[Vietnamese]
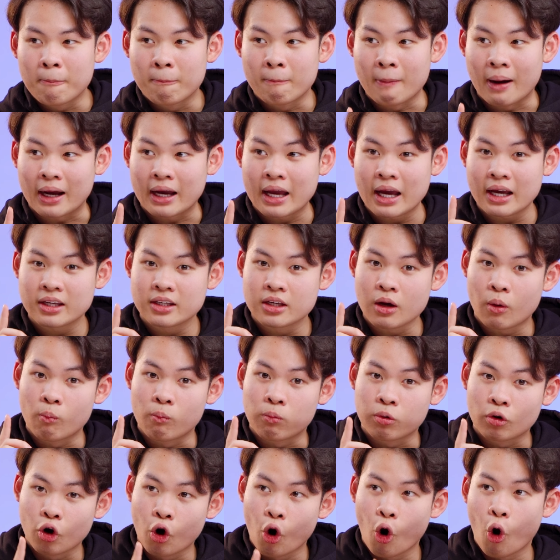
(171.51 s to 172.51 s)
mà các
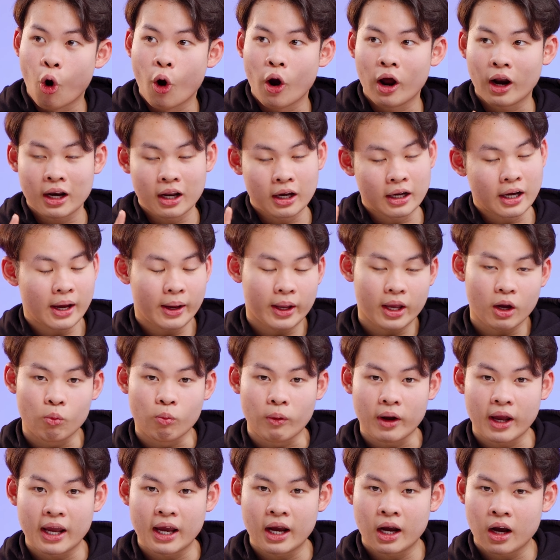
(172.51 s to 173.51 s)
dòng Pro hoặc là các
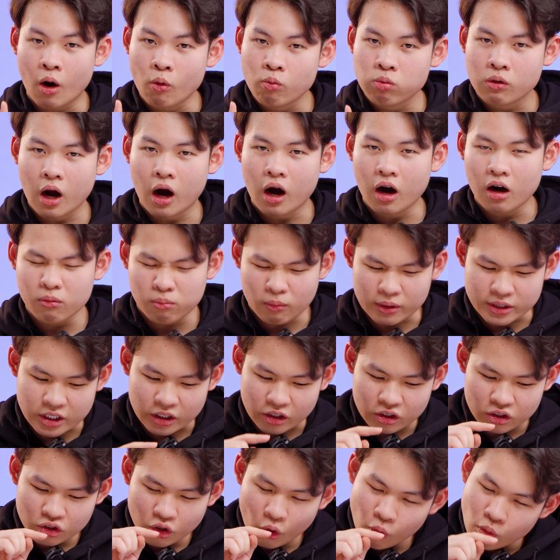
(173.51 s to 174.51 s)
dòng E không có mà chỉ có